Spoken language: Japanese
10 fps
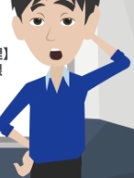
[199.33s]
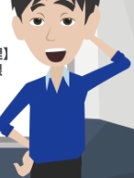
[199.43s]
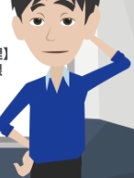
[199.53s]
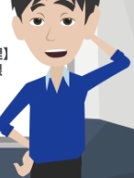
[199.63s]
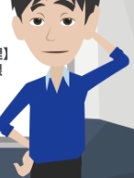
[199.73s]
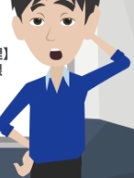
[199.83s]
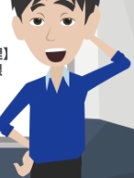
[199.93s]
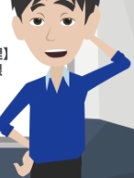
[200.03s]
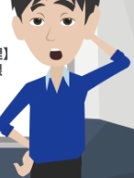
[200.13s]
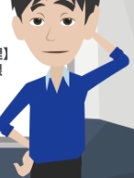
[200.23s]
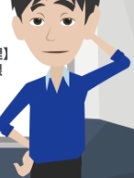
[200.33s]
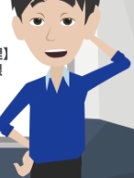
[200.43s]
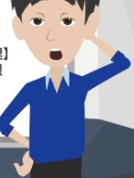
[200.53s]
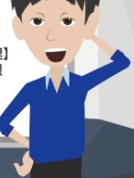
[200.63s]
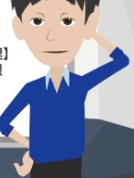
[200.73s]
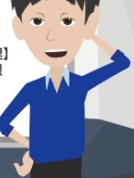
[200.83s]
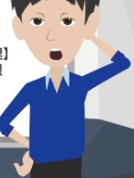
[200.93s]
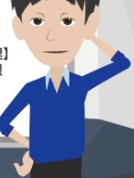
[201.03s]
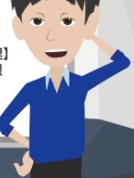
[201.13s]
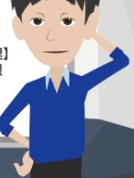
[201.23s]
本当人生で無駄にし
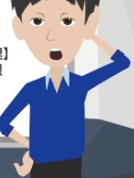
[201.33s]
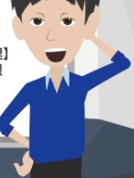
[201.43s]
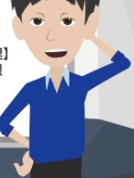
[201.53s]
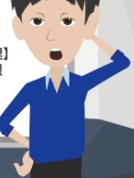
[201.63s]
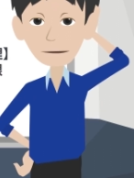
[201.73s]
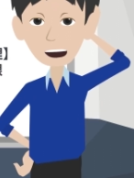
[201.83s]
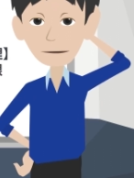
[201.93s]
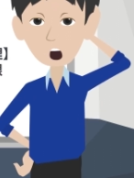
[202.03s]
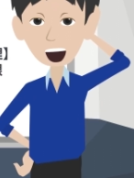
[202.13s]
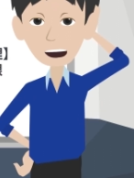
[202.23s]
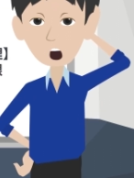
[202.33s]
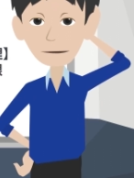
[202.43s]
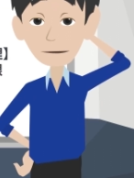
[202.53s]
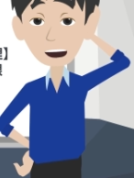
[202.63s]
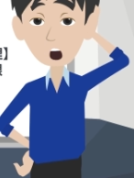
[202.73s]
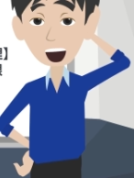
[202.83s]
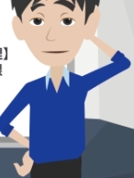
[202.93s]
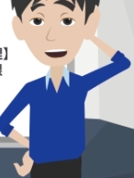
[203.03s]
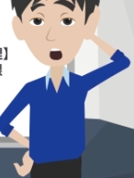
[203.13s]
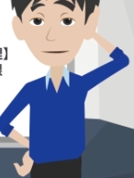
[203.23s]
た時間を一番後悔した瞬
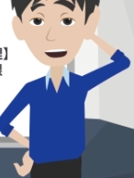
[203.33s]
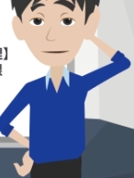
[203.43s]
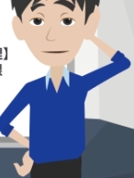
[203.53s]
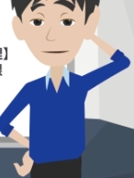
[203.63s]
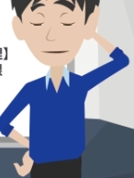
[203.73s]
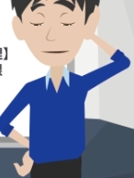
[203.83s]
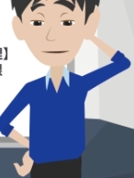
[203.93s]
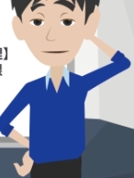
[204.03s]
間だったかもしれない。